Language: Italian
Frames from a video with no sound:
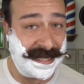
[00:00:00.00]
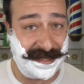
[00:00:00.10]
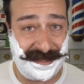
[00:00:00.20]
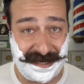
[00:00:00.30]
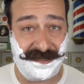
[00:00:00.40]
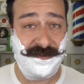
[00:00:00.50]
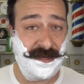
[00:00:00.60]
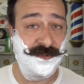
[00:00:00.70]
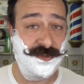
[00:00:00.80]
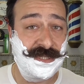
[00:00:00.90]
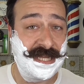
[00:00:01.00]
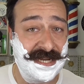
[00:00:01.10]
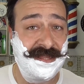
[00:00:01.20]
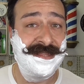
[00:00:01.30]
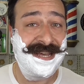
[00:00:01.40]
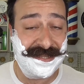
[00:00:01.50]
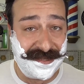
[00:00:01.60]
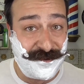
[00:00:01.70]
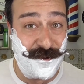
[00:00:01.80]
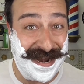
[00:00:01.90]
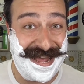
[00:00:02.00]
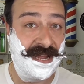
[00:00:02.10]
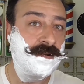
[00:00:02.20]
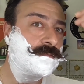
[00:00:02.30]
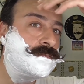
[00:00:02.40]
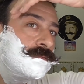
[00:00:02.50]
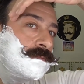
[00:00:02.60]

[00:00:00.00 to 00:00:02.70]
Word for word: standard, vediamo sto standard qual è